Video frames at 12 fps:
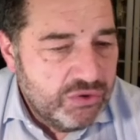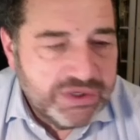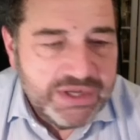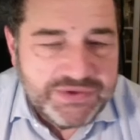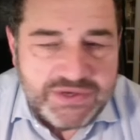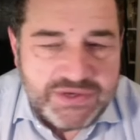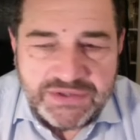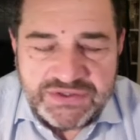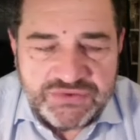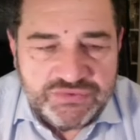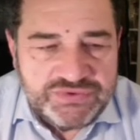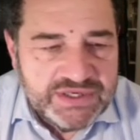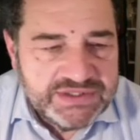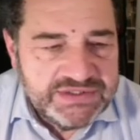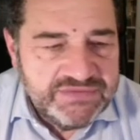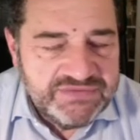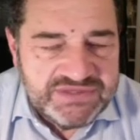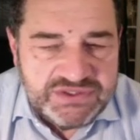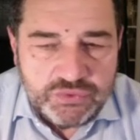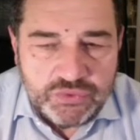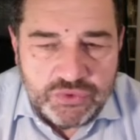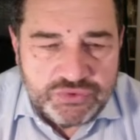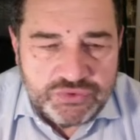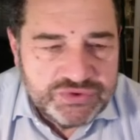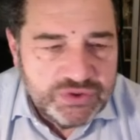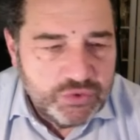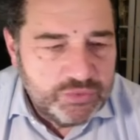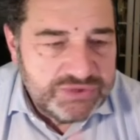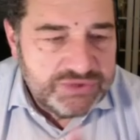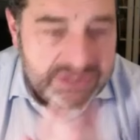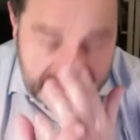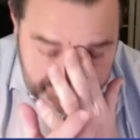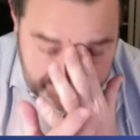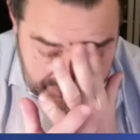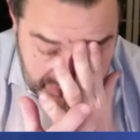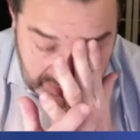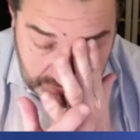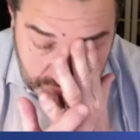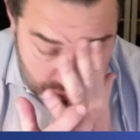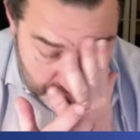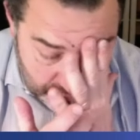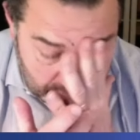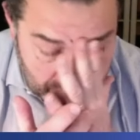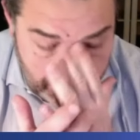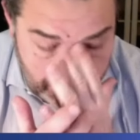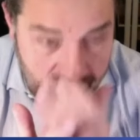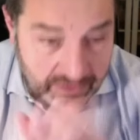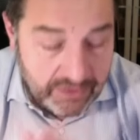Le Qatar est un soutien actif, sinon le soutien le plus actif des frères musulmans